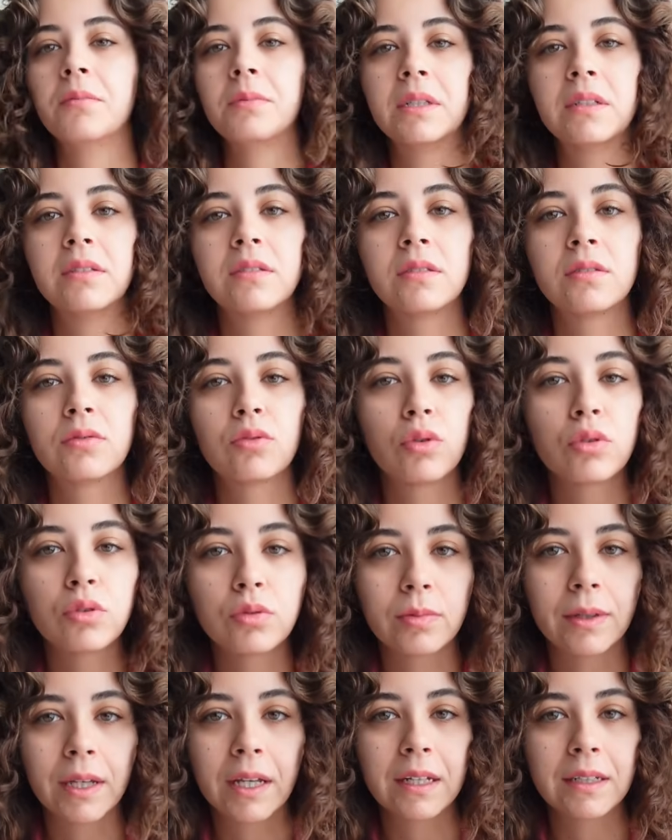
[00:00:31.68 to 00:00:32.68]
bir tost
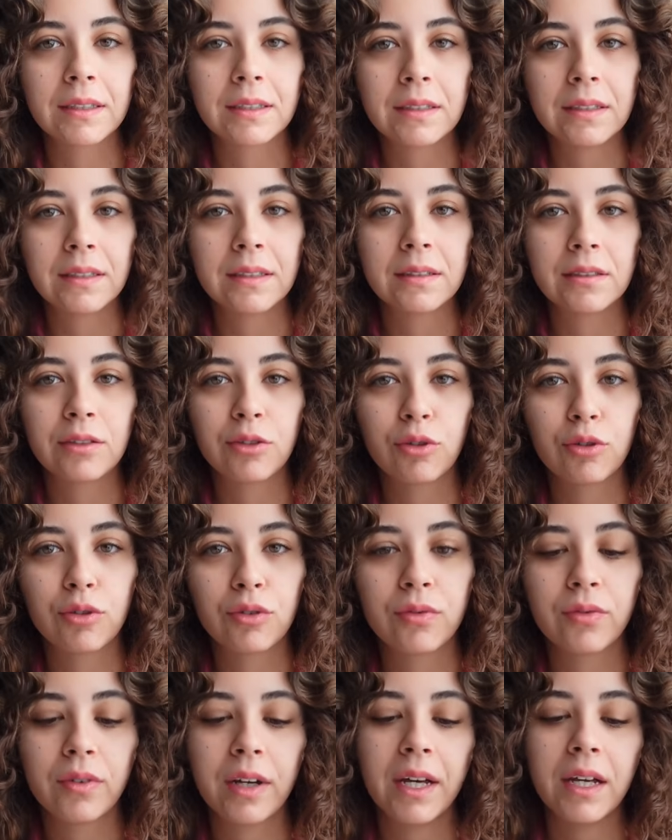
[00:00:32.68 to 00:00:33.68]
makinesidir
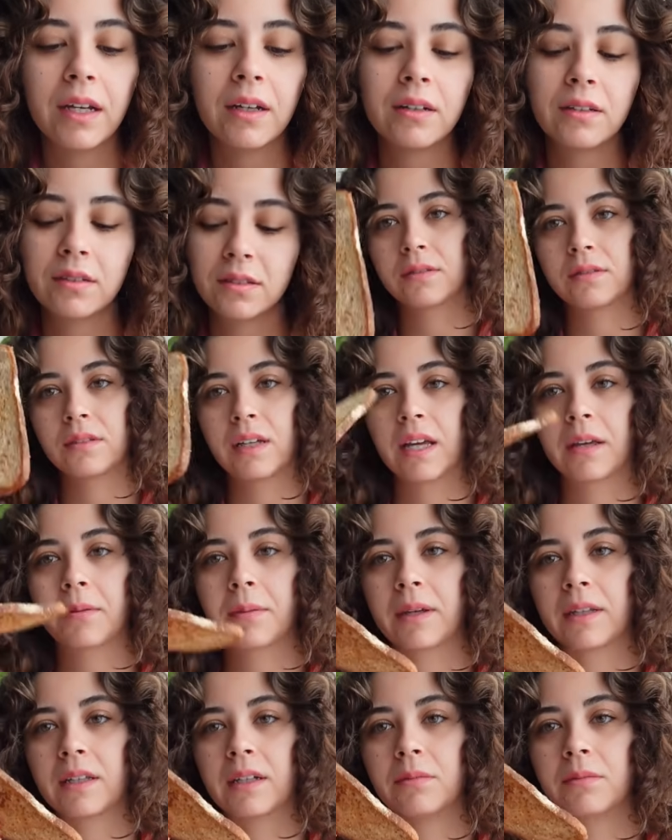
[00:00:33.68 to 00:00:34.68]
diyorum ve
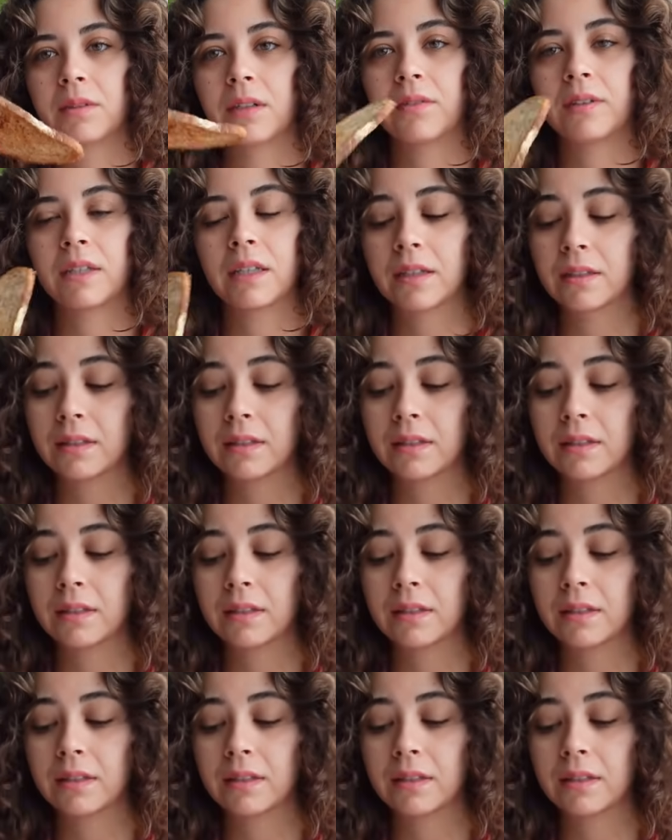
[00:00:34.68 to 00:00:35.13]
ekmeklerimi tavada